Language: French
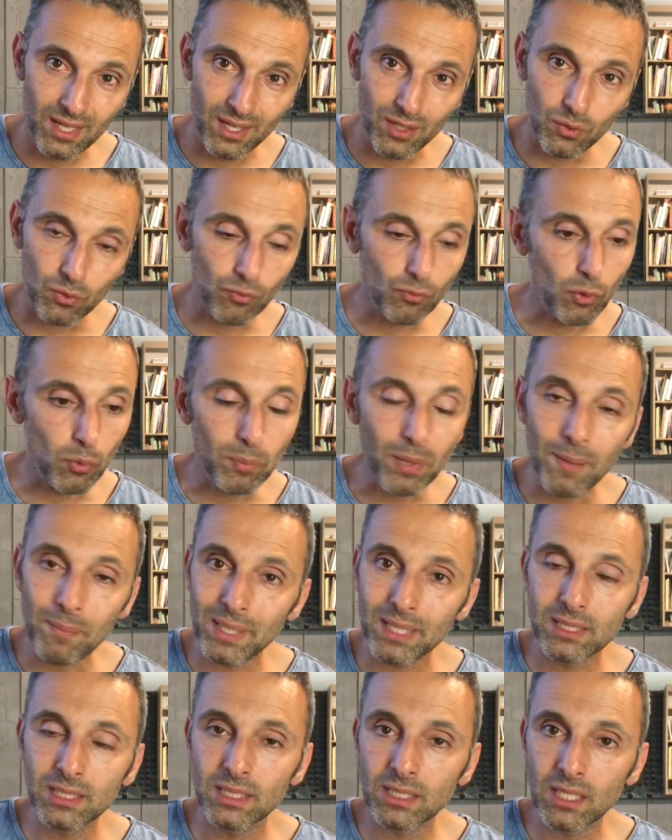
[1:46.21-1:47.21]
Donc faut pas
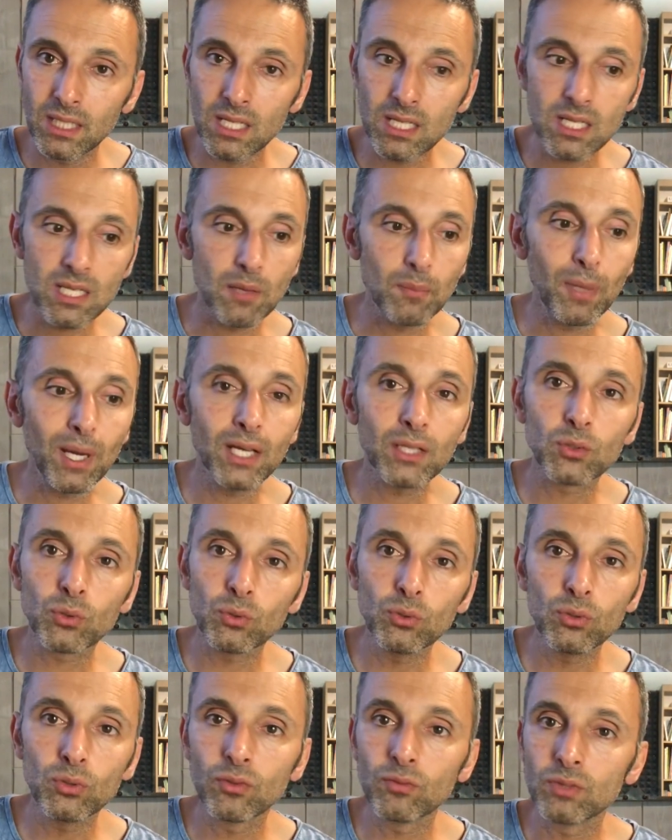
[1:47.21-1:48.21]
paniquer, c'est pas un
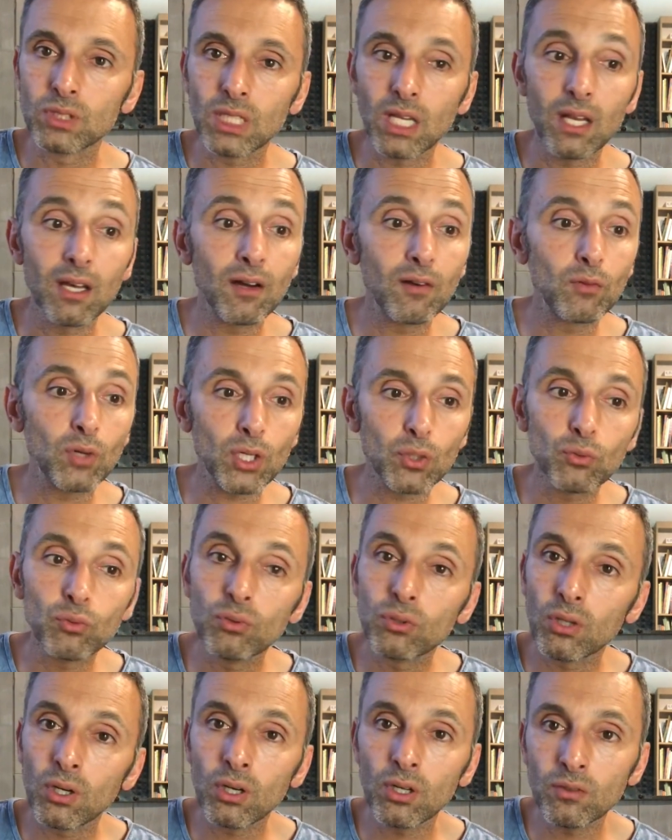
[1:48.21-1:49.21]
truc que vous allez avoir tout le
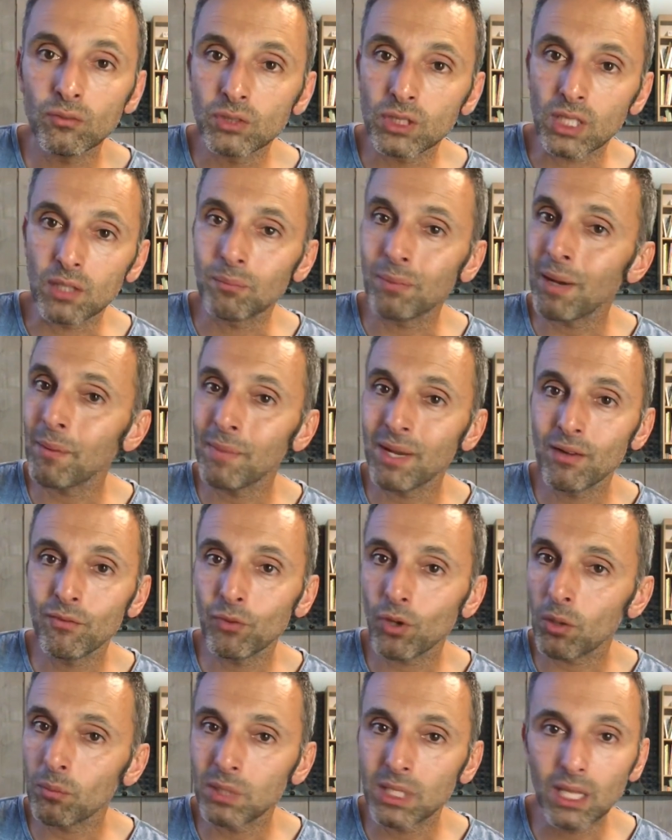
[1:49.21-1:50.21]
temps, vous n'êtes pas mal
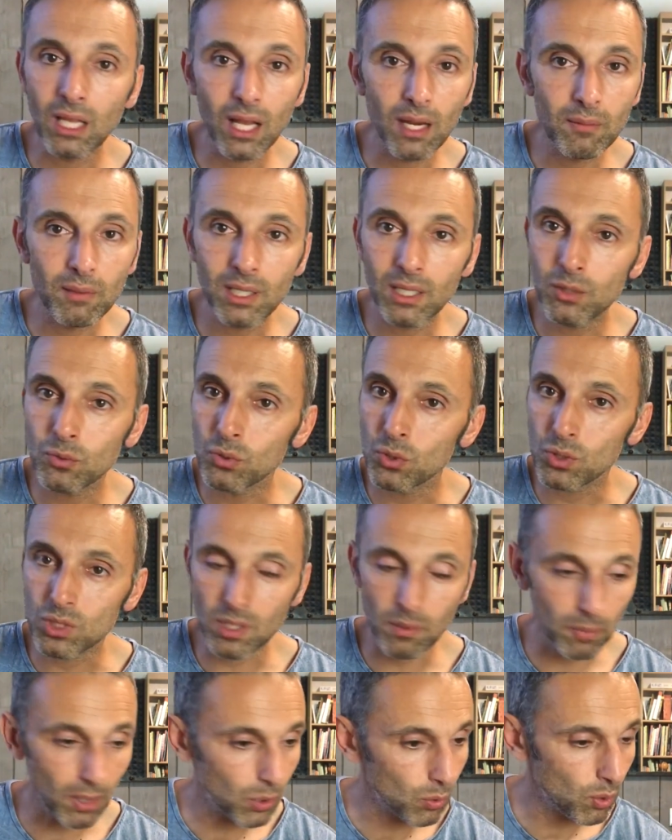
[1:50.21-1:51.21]
formé de la main ou je sais
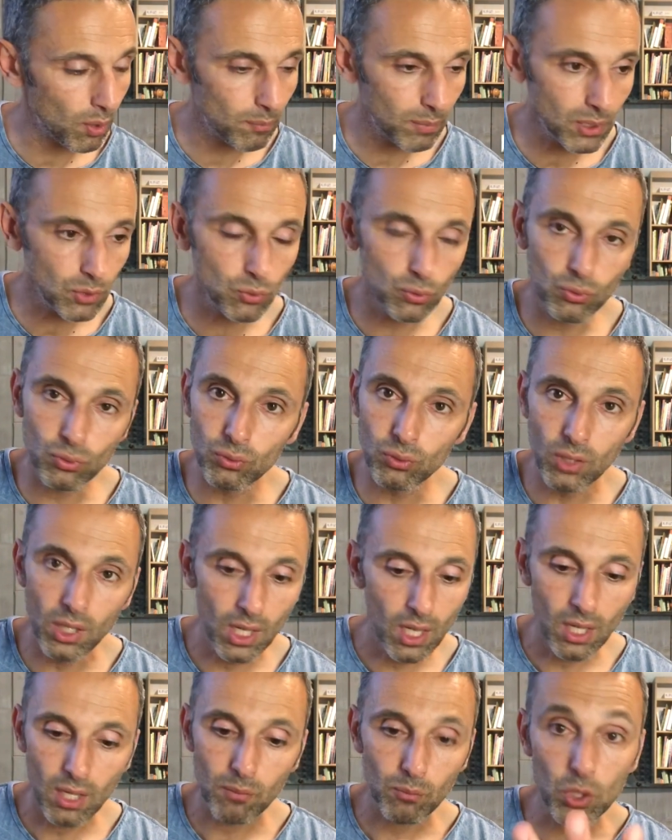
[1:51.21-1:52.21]
pas quoi, pas du tout.
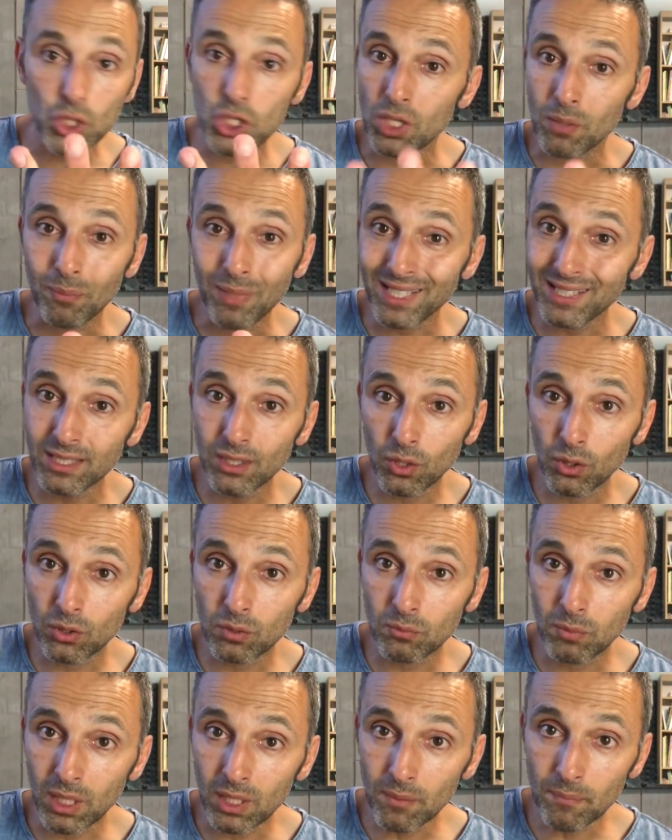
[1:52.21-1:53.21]
Moi j'ai pas des grandes
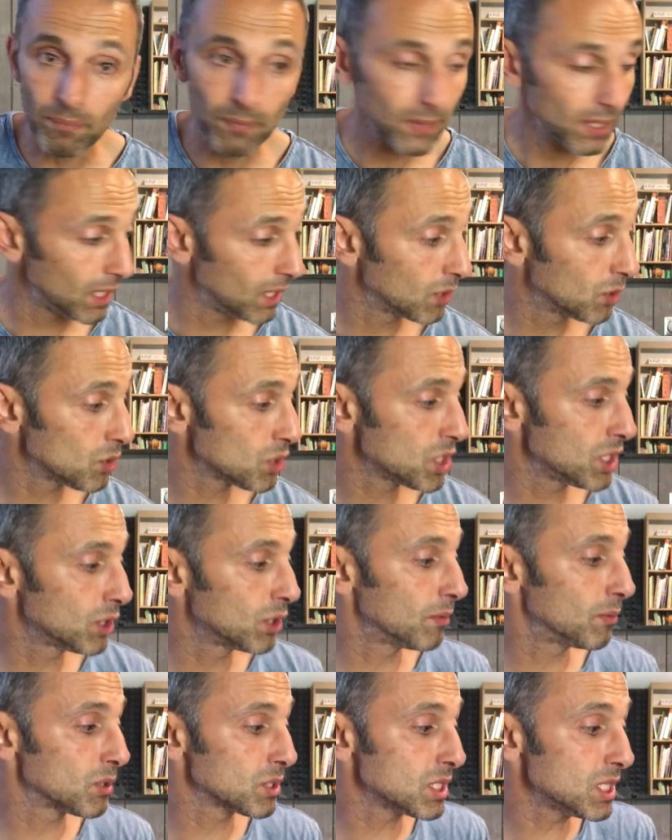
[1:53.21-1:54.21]
mains et quand j'ai
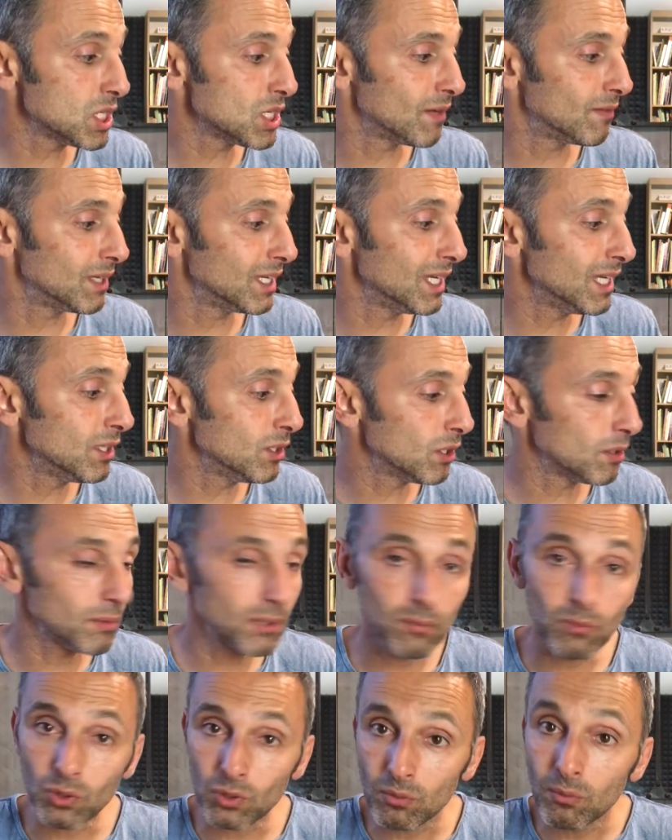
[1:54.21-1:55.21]
commencé j'avais
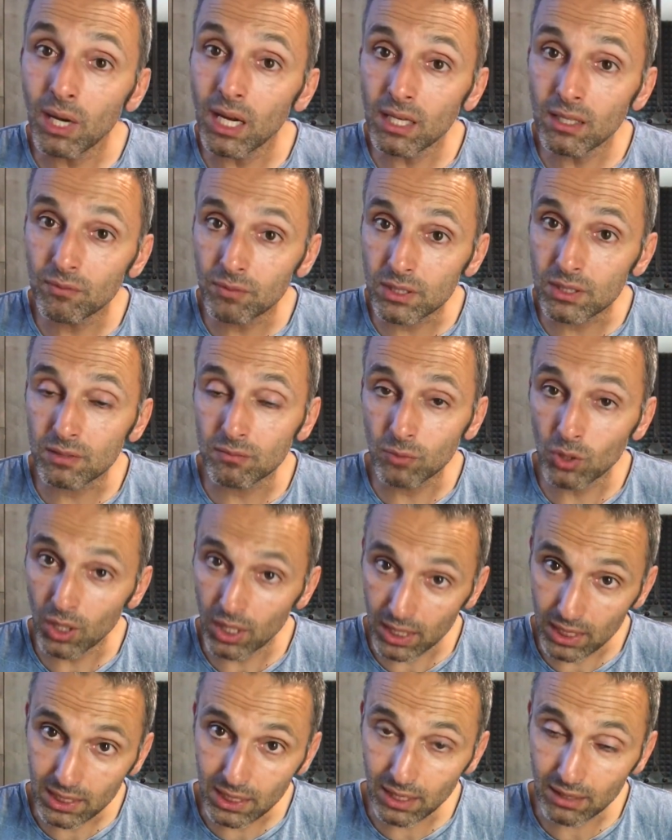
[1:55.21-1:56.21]
énormément de mal effectivement
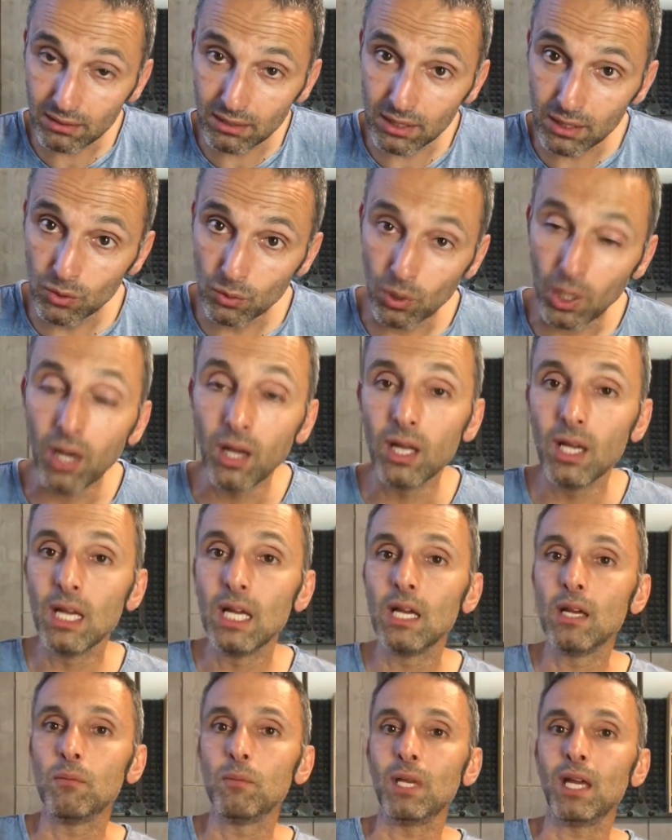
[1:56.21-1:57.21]
à écarter les doigts.
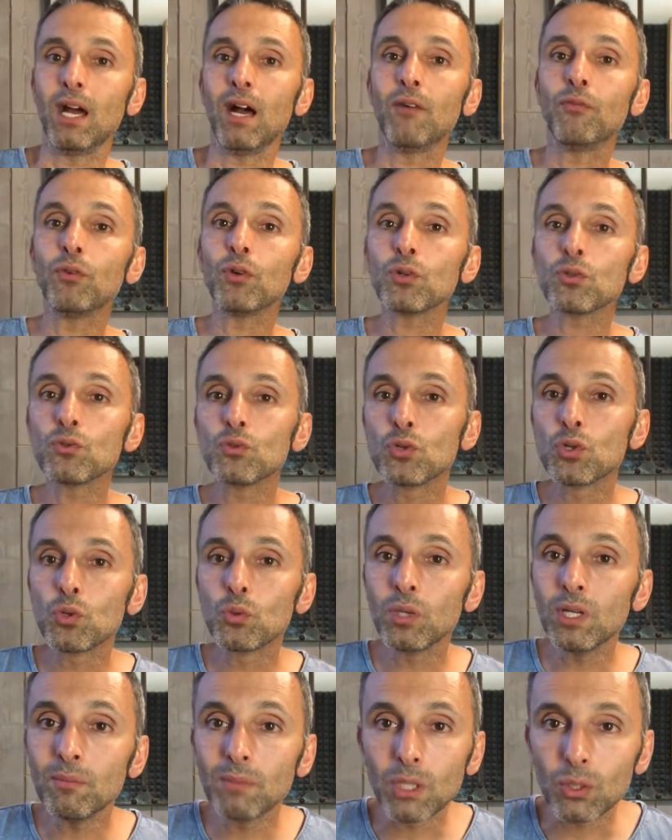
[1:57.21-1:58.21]
Mais à force de
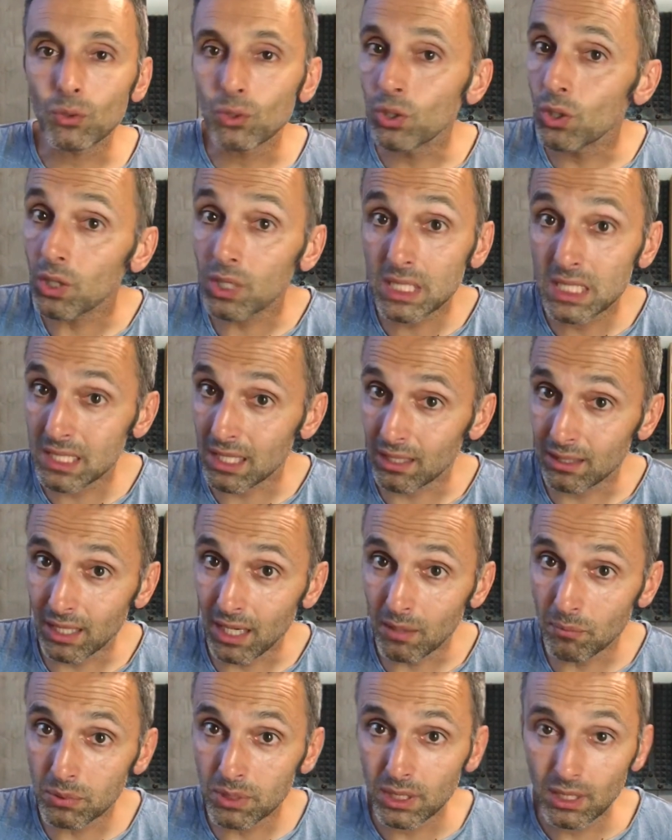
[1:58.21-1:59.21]
jouer, ben, le corps il
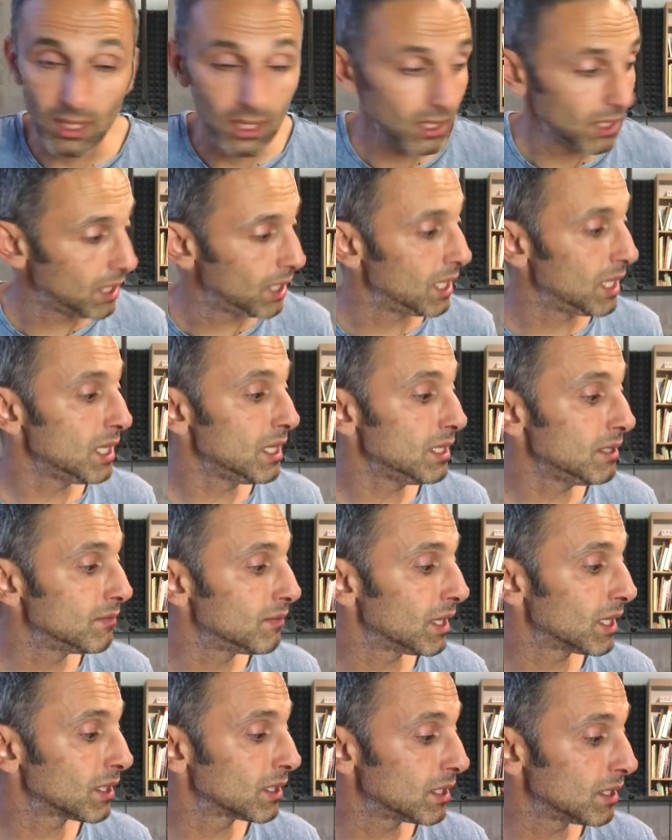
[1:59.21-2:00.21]
s'adapte et il
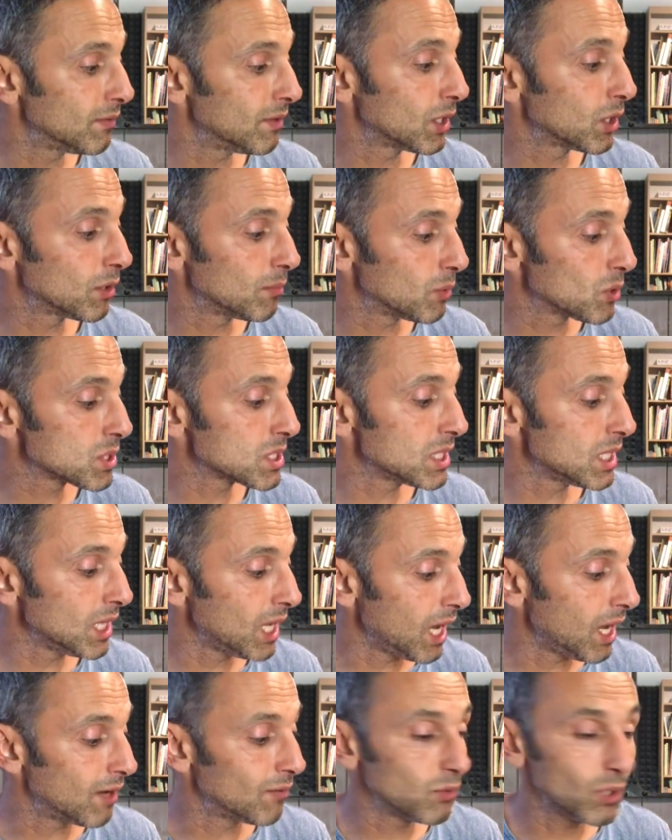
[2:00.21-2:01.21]
va, commencer
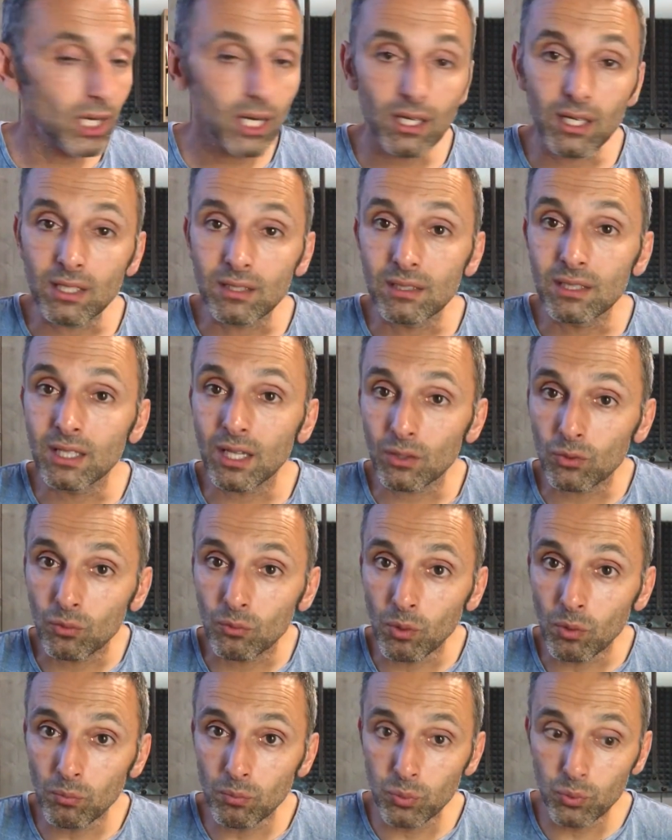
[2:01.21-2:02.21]
à avoir un
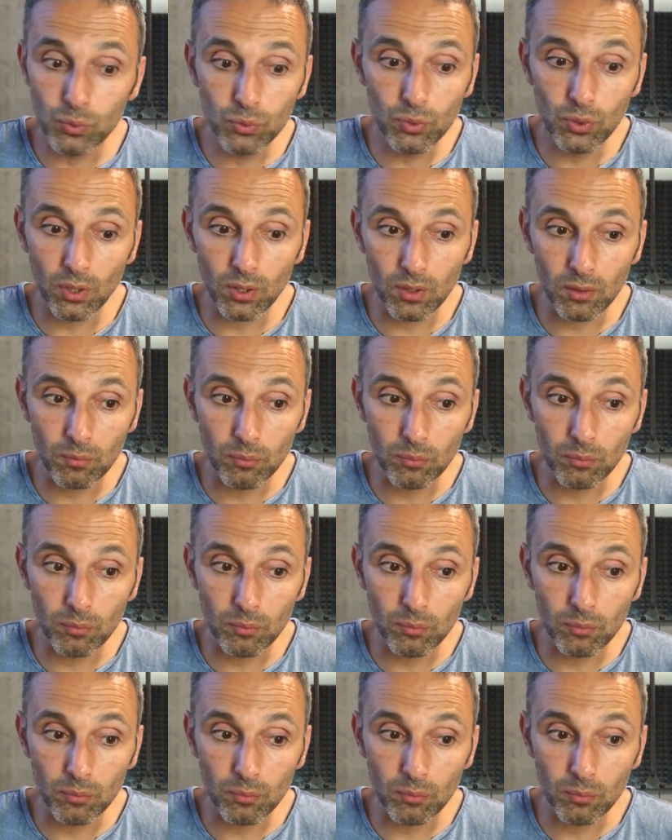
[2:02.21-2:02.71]
écartement euh,